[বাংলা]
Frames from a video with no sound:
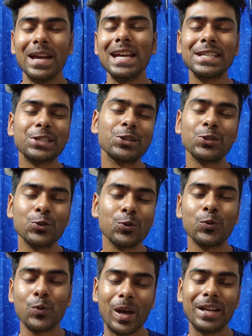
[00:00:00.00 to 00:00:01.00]
বেশ কিছু
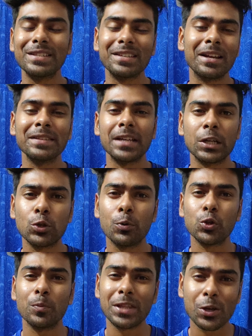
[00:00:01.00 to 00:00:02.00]

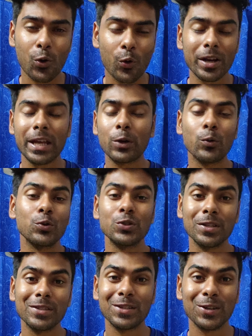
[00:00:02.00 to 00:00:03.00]
তোমাদের অনেক
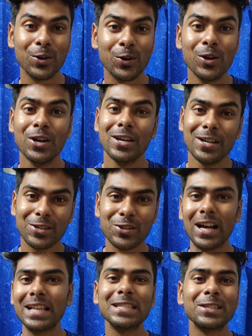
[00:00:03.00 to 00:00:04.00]
ছিল
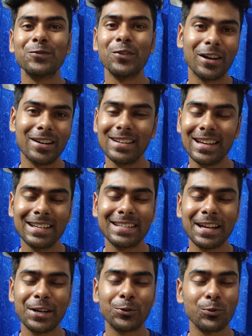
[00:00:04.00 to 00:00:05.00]
ট্রান্সফার
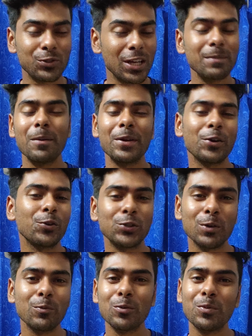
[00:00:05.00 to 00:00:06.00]
রিলেটেড তো সেই ব্যাপারে
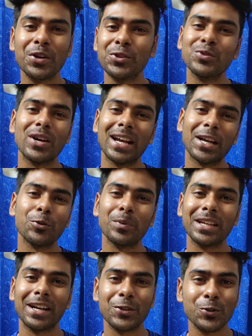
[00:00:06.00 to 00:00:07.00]
কথা বলবো কিন্তু
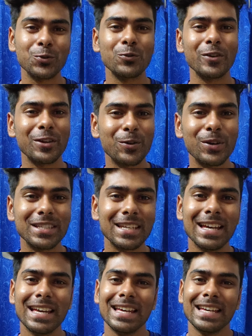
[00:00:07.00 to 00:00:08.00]
তোমাদের একটা ছোট্ট রিকোয়েস্ট
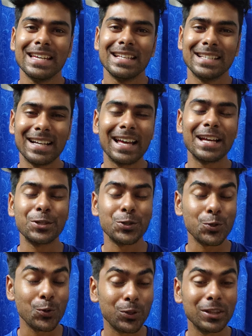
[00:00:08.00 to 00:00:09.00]
যারা
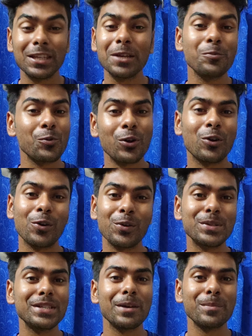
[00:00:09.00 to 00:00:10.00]
সত্যি মনে
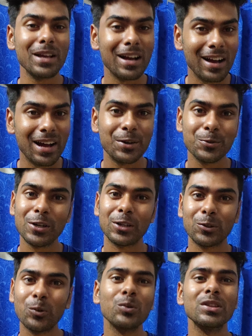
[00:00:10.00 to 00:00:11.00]
করো যে আমি
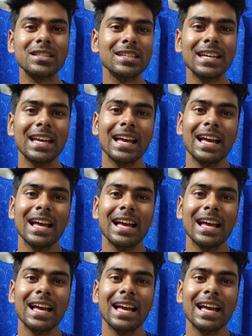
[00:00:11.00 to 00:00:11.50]
হার্ডওয়ার্ক করছি